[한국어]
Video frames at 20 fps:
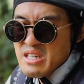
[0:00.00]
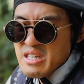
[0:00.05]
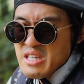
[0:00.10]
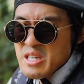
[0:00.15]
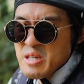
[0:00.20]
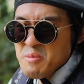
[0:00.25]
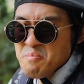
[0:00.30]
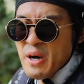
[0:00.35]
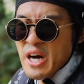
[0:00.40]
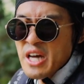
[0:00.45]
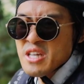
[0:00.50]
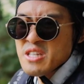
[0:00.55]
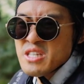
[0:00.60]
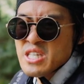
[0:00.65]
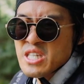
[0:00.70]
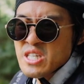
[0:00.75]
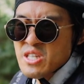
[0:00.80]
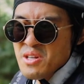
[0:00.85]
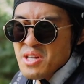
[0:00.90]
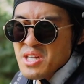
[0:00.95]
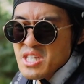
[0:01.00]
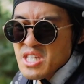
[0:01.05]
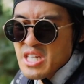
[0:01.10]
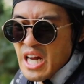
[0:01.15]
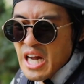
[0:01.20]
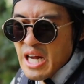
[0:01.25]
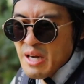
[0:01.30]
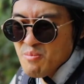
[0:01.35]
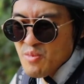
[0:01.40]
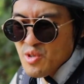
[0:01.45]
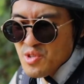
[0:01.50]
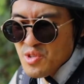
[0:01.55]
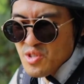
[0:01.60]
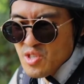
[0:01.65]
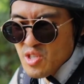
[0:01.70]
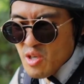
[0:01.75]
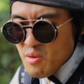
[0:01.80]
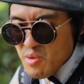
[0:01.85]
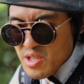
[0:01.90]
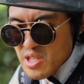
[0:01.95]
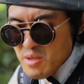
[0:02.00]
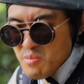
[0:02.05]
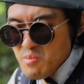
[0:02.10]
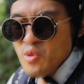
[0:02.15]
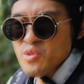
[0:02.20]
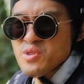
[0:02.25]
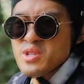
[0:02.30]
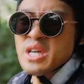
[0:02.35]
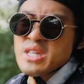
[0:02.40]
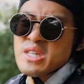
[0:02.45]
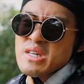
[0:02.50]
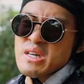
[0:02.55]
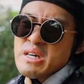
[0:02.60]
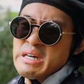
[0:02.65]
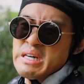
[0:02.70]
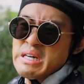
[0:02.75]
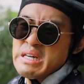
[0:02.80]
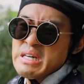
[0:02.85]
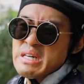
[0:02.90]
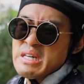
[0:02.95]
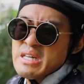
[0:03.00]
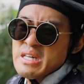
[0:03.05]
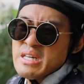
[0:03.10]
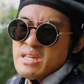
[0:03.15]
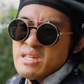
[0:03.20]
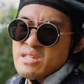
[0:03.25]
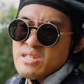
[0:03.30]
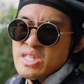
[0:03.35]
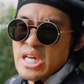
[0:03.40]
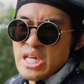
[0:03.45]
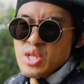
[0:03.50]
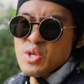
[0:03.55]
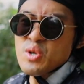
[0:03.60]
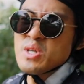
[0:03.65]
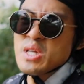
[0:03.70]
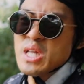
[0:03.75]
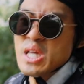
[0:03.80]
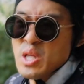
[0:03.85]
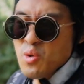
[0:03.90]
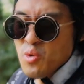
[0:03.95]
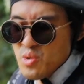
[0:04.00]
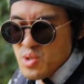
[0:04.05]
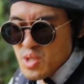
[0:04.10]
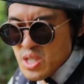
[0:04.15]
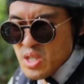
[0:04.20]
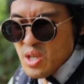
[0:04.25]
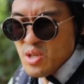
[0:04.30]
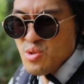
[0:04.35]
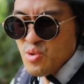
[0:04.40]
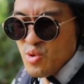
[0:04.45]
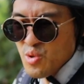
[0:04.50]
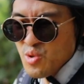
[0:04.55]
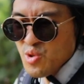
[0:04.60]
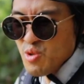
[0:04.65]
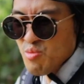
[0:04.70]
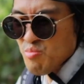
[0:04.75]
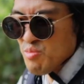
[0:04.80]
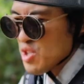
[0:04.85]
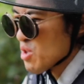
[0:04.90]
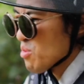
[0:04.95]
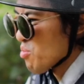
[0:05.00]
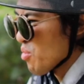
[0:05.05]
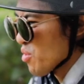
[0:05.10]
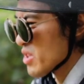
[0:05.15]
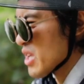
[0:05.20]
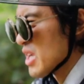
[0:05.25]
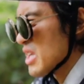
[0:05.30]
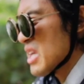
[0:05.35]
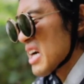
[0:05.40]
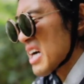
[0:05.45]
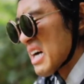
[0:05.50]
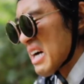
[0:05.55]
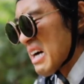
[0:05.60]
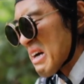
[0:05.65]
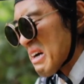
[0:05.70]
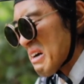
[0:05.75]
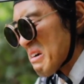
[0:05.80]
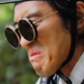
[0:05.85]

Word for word: 이 빠른 인터넷을 한 번도 써보지 못해서 제대로 된 오디션도 준비도 못하다가